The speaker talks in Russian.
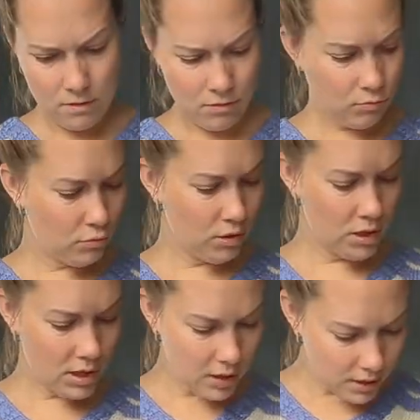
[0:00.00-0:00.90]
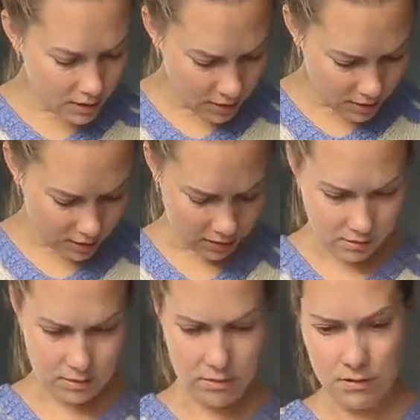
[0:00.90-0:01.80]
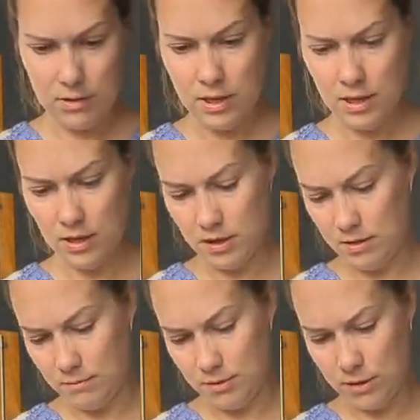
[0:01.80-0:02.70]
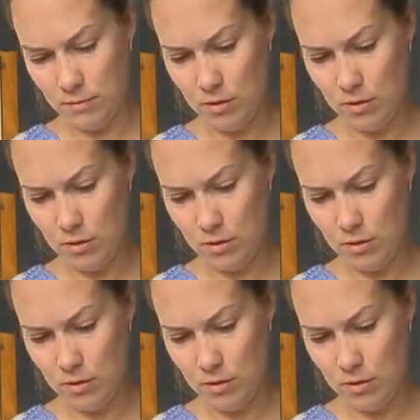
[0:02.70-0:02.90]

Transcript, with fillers: Но тут одеялок детских до хера. Поэтому